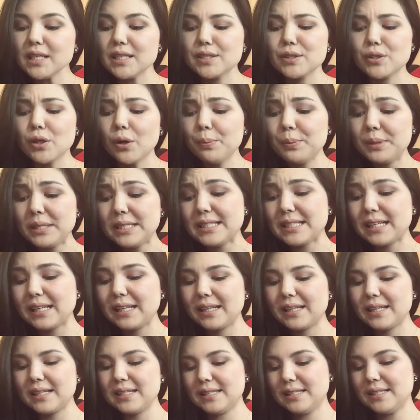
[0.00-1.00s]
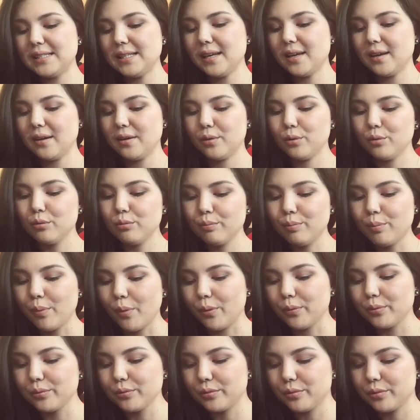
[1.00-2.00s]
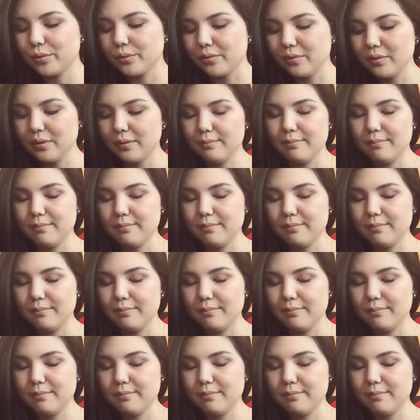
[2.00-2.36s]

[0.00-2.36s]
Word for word: Só para esclarecer um ponto